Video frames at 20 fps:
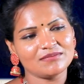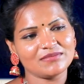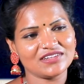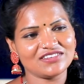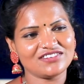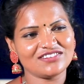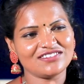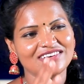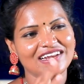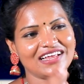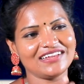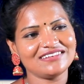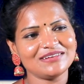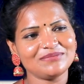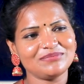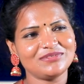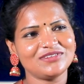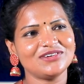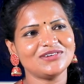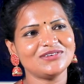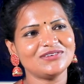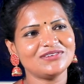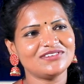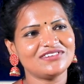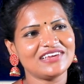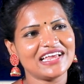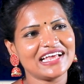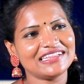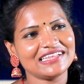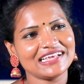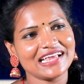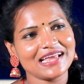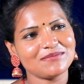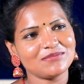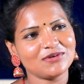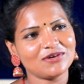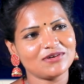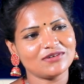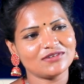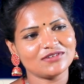మంచిగా అని చెప్తున్నావు
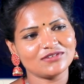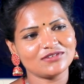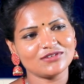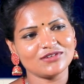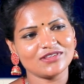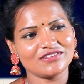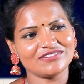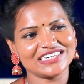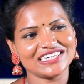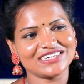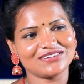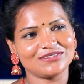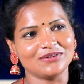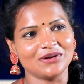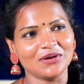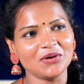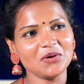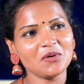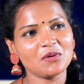చేతికేమో సూది పెట్టుకున్నావు